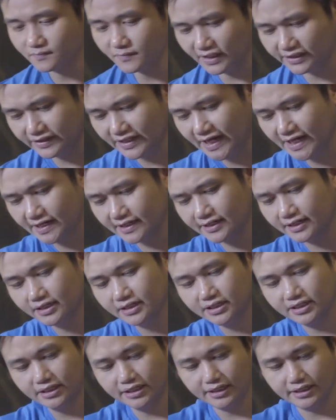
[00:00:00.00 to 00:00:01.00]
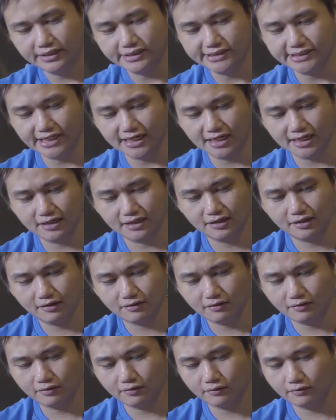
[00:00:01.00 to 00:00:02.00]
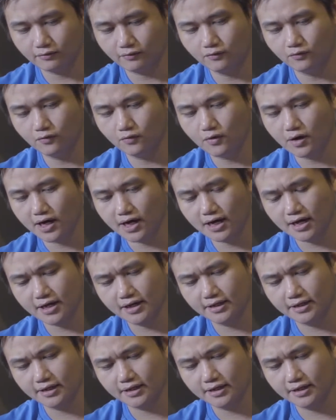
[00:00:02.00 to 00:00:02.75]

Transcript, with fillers: Dan yang gue